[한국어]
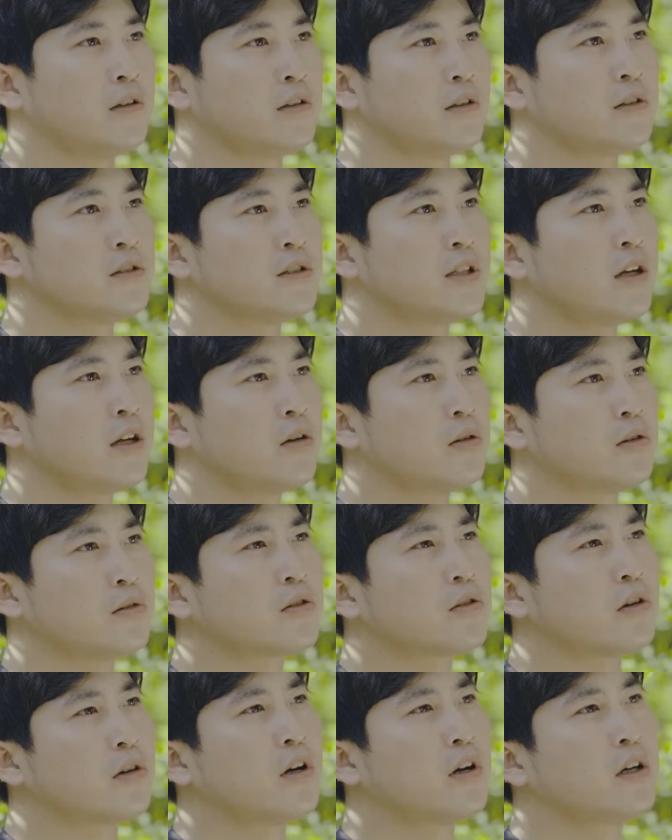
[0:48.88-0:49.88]
어, 이런
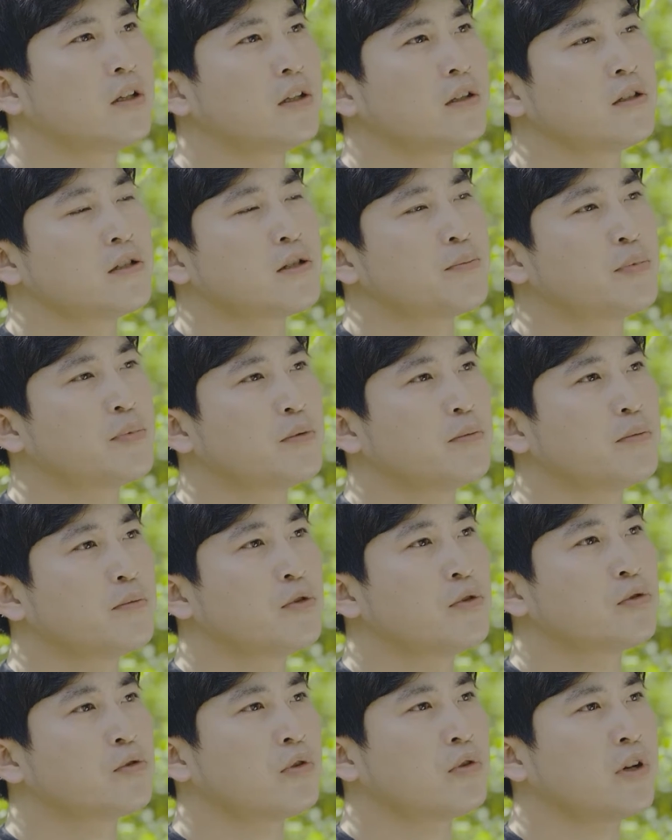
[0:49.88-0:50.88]
새로운
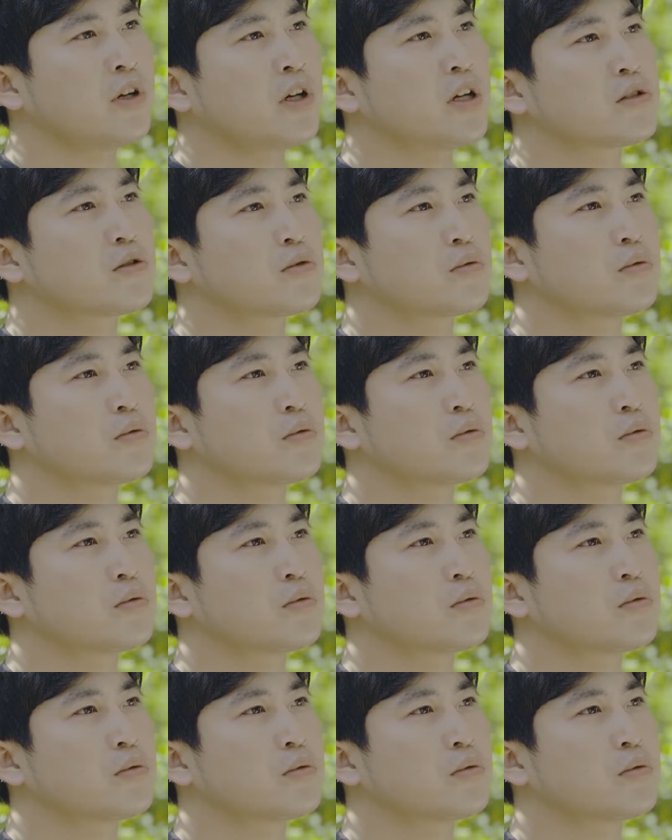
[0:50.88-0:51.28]
건강기능식품을 통해